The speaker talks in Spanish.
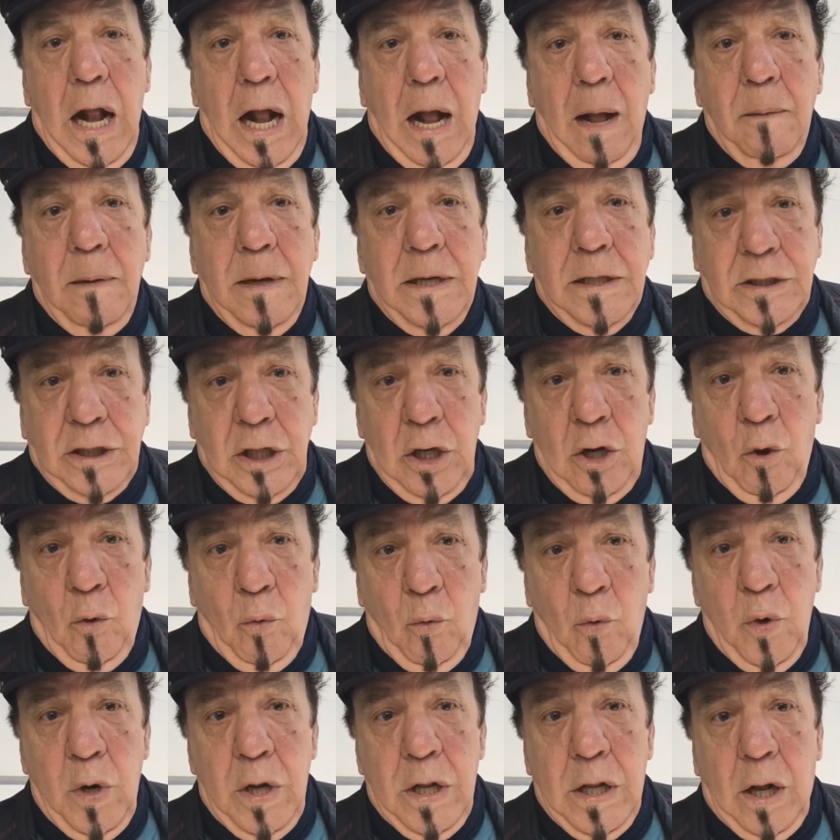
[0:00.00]
A ver si lo
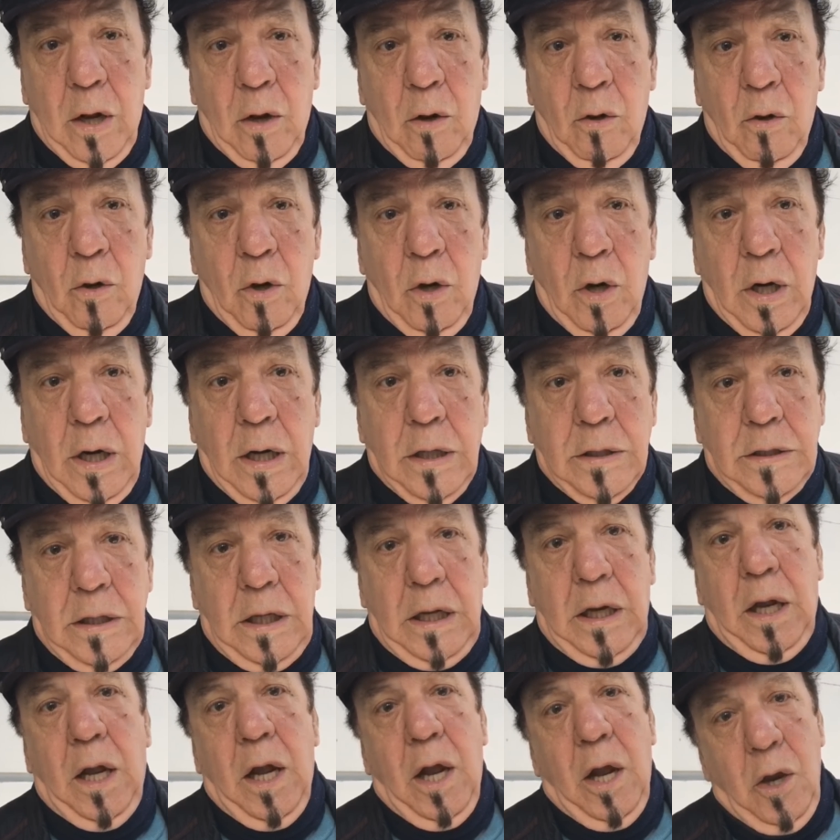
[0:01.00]
cuida, corona.
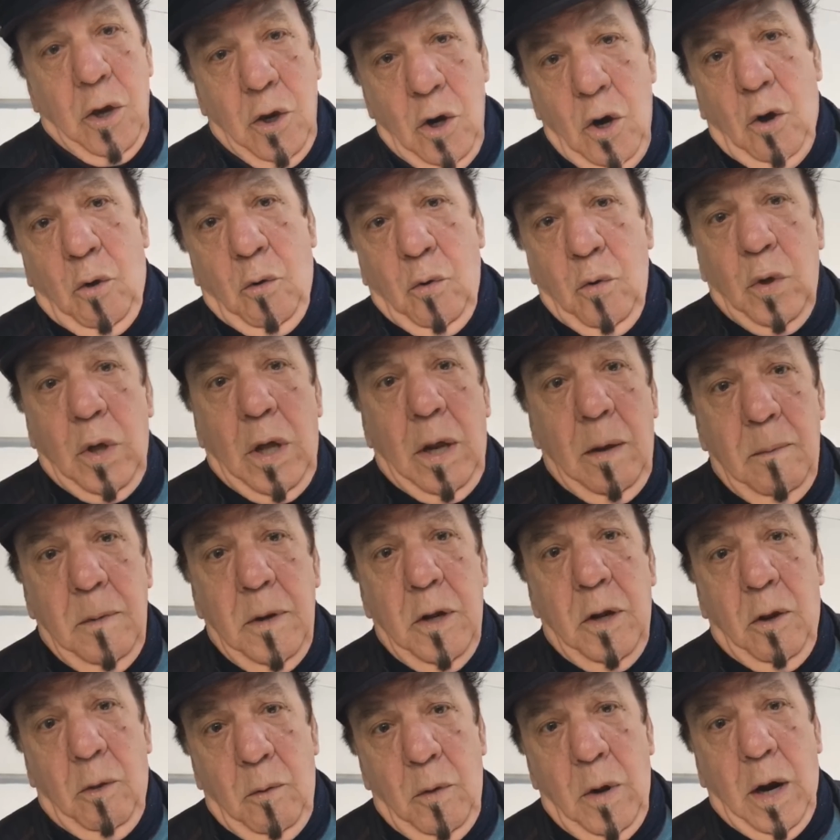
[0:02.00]
Sí, no cuida el
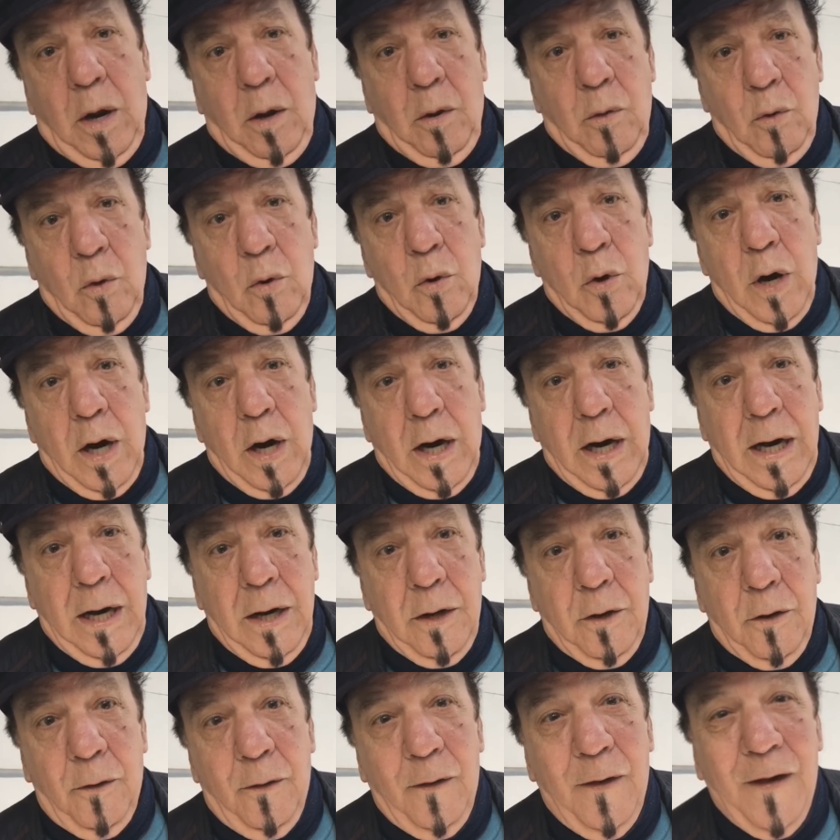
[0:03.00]
mío, voy a cuidar un
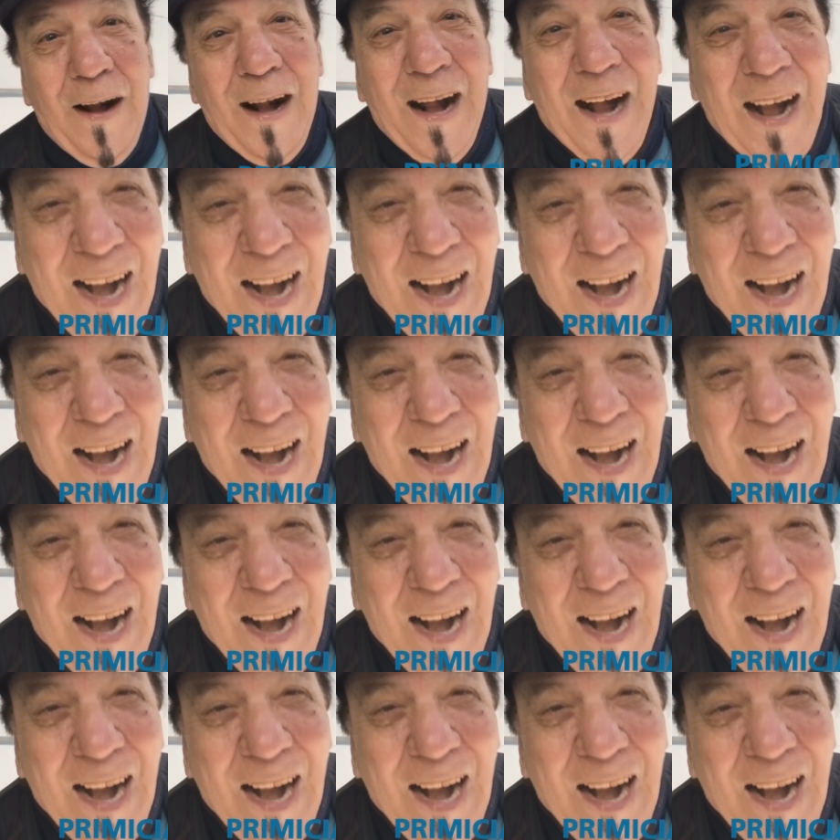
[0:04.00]
ajeno.